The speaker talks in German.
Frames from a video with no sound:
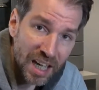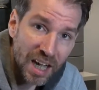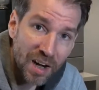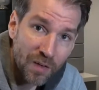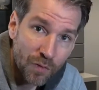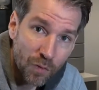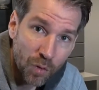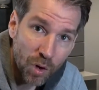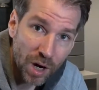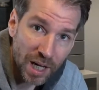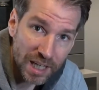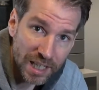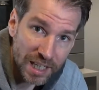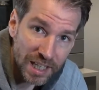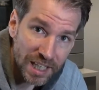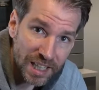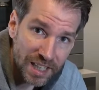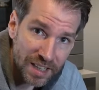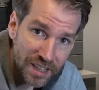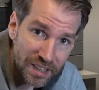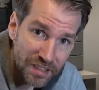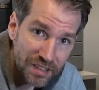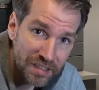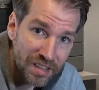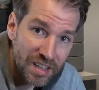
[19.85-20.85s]
Woran
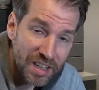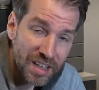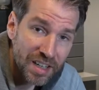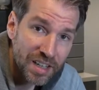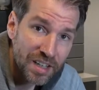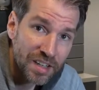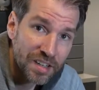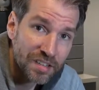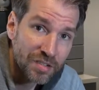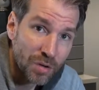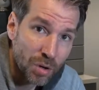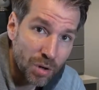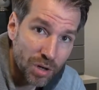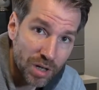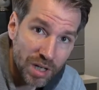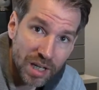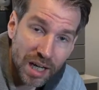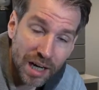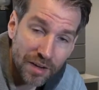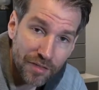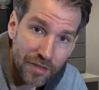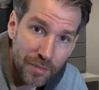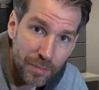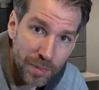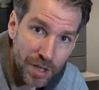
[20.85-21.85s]
liegt das? Ist eure
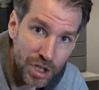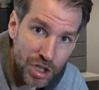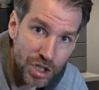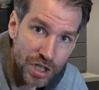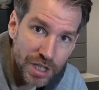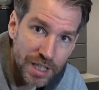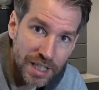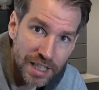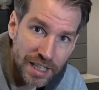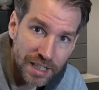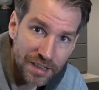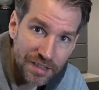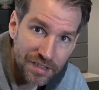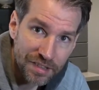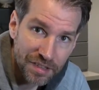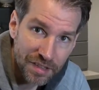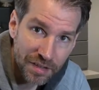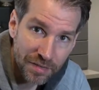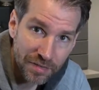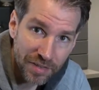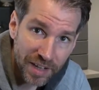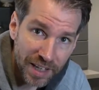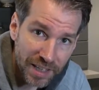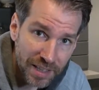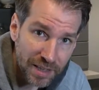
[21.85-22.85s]
Kaffeemaschine jetzt
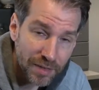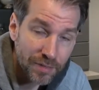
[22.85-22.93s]
defekt?